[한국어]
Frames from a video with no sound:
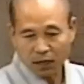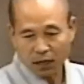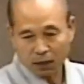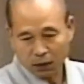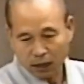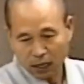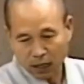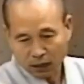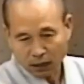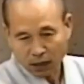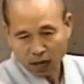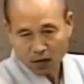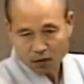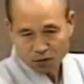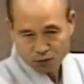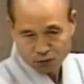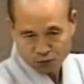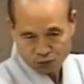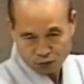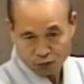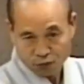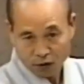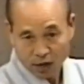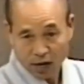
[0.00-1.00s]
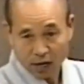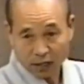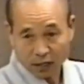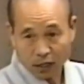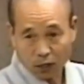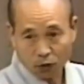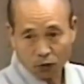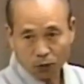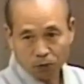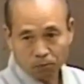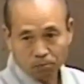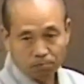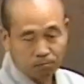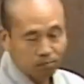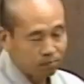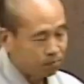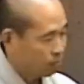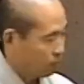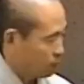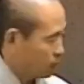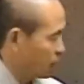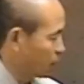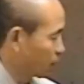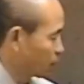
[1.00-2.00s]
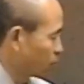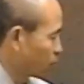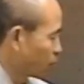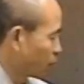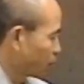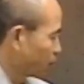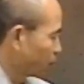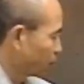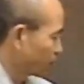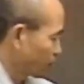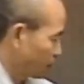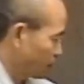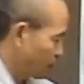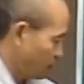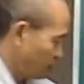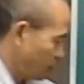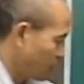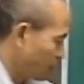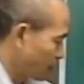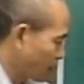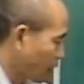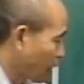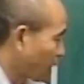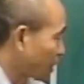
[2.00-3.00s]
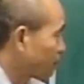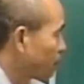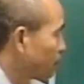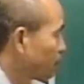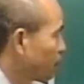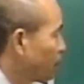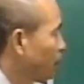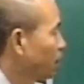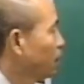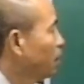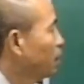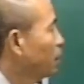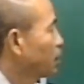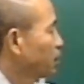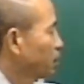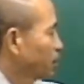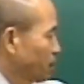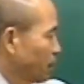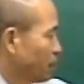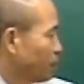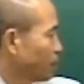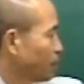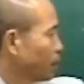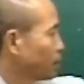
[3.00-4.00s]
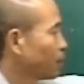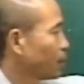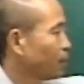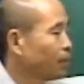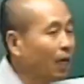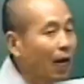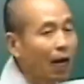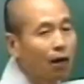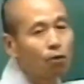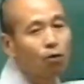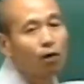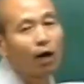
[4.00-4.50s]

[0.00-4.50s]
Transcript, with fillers: 옛날 수레 아니요? 지금은 열차 같은 거 그런 걸 타고